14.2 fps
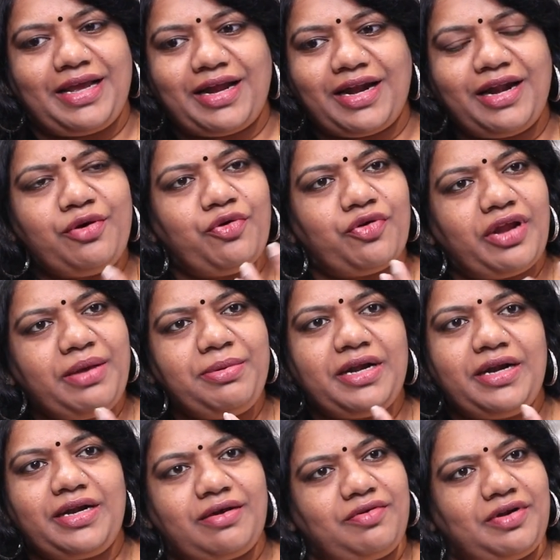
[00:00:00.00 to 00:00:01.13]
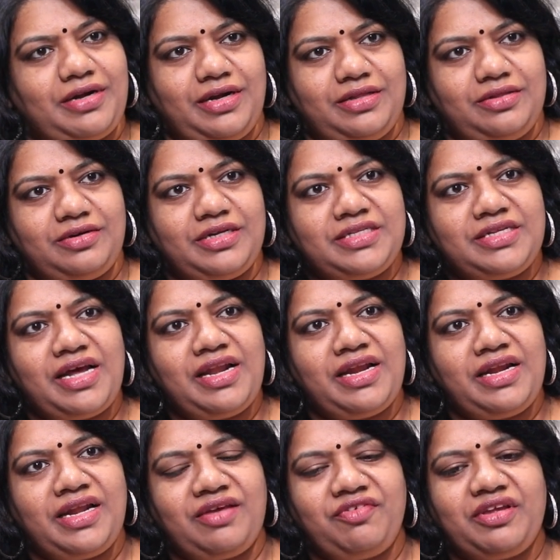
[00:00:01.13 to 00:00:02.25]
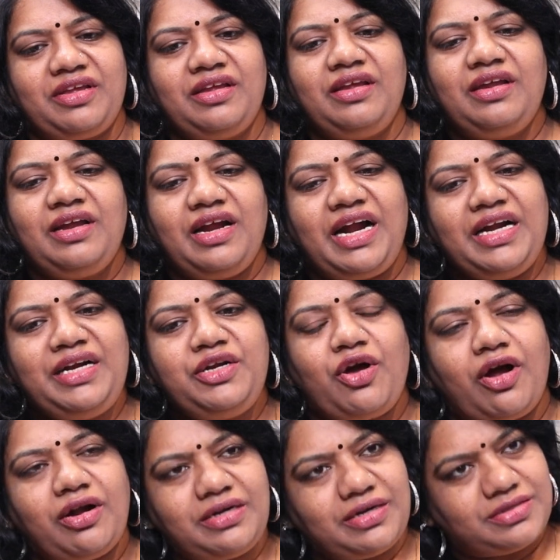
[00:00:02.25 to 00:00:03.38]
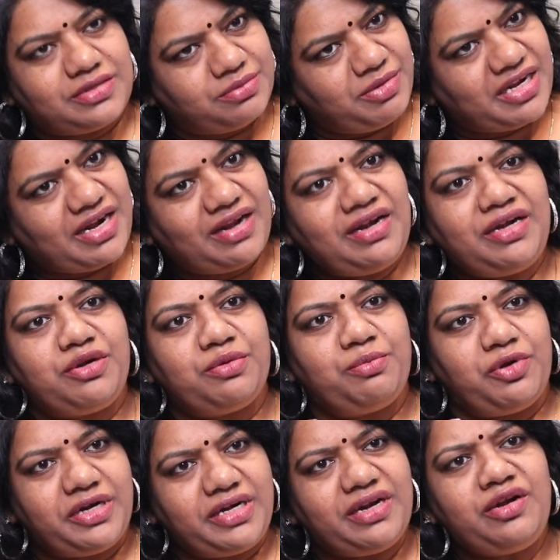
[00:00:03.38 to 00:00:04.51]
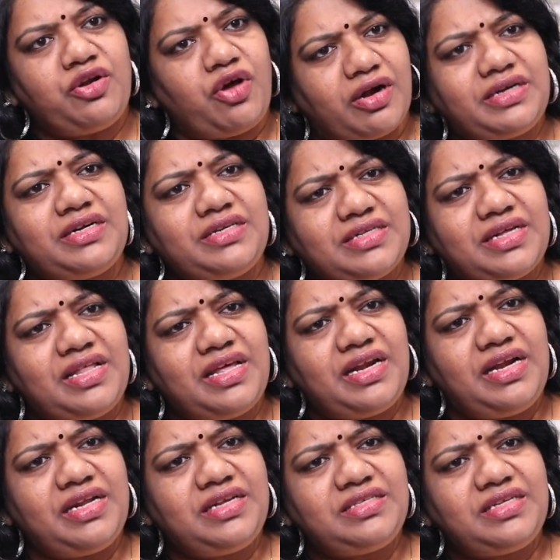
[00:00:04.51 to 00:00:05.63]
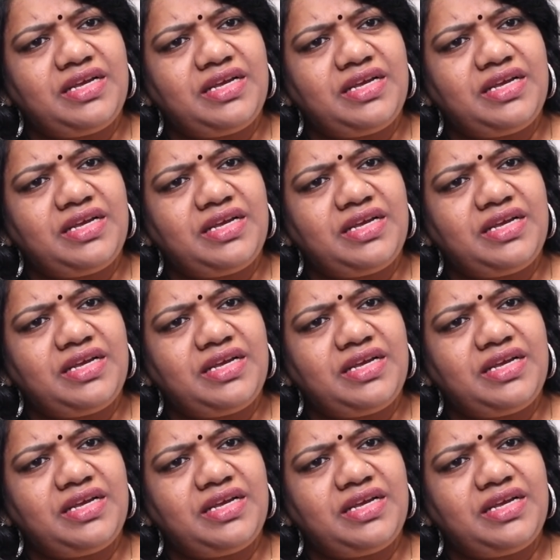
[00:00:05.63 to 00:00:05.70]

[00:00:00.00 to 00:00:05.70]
ఎక్కడ కొరాబరేట్ అవ్వట్లేదు నిజాలనేవి అండ్ డాక్టర్స్ మీరు అన్నట్టు బులెటిన్ డాక్టర్స్ కదా రిలీజ్